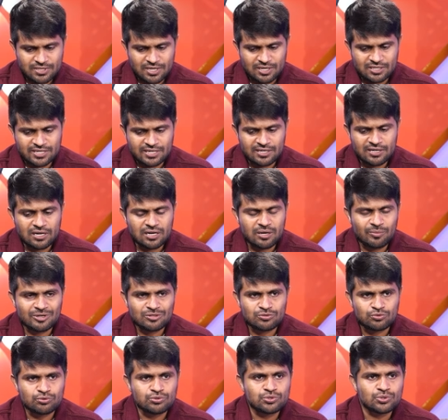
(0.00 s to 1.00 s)
సార్ జనరల్గా
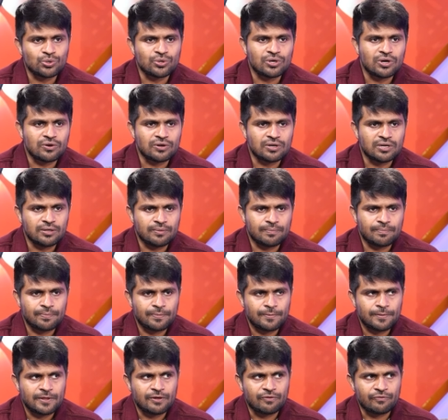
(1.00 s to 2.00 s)
మనం చూస్తూ ఉన్నామండి
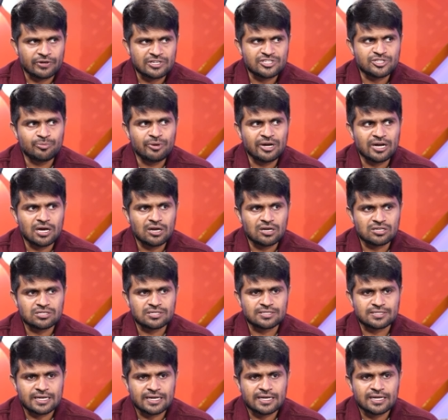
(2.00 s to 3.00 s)
వెస్ట్ బెంగాల్
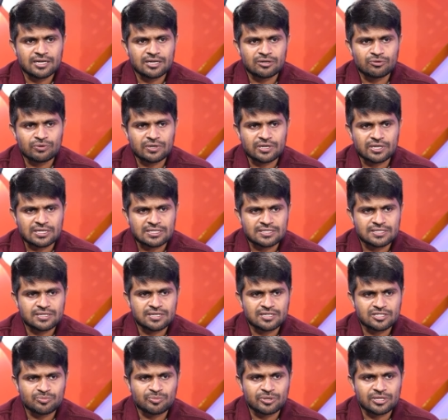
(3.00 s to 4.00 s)
అసలు జరిగినటువంటి
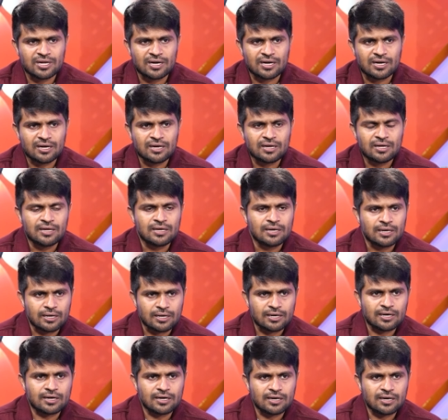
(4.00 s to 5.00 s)
ఇన్సిడెంట్స్ మీద
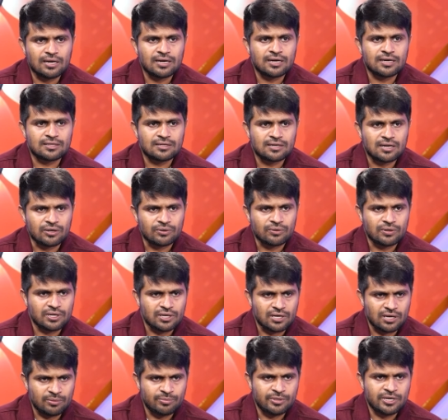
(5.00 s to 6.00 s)
రకరకాల కథనాలు
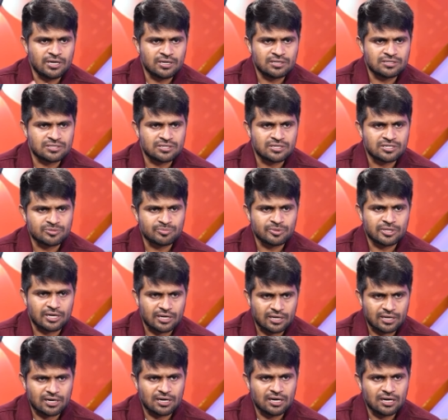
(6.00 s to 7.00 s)
అంటే అభియా ఇన్సిడెంట్స్ మీద
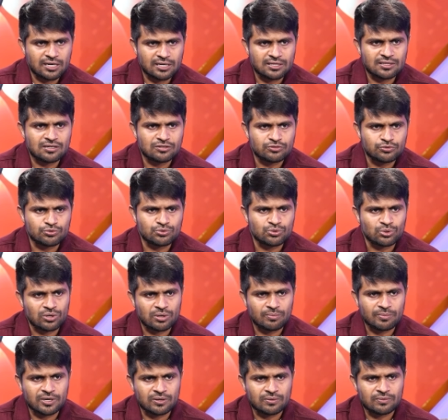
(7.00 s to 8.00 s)
రకరకాల కథనాలు
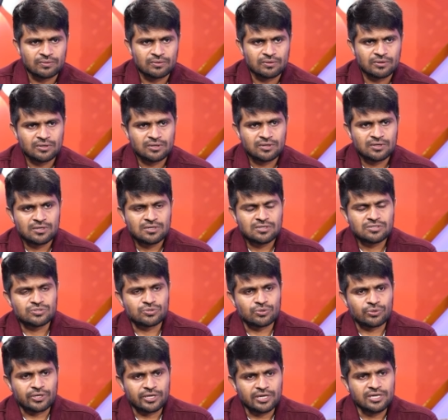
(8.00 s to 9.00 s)
చూస్తున్నాం మనం
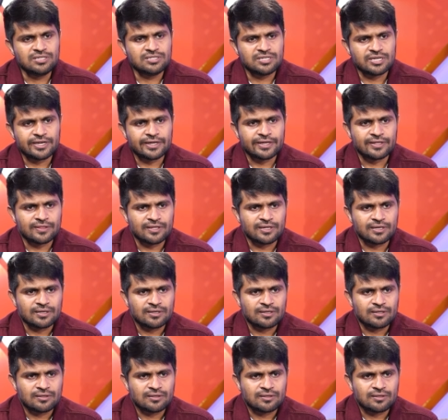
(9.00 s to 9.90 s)
సో ఏం జరిగింది